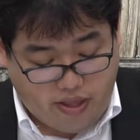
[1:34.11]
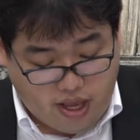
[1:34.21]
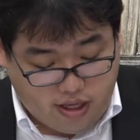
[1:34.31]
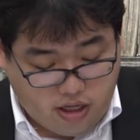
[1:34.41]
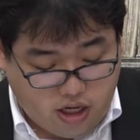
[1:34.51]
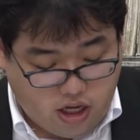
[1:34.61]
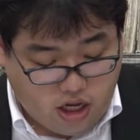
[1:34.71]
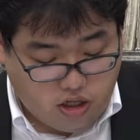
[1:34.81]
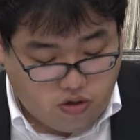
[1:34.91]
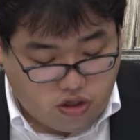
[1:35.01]
徹底的
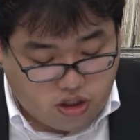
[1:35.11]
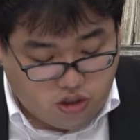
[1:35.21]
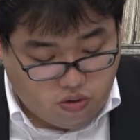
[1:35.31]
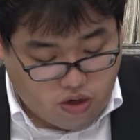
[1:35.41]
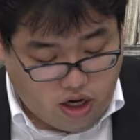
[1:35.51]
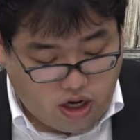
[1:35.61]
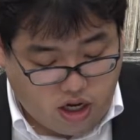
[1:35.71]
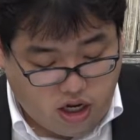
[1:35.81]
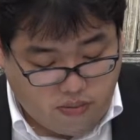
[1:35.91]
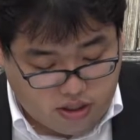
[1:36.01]
にやっておく必要が
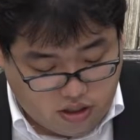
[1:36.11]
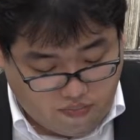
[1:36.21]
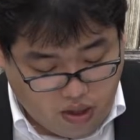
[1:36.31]
あります。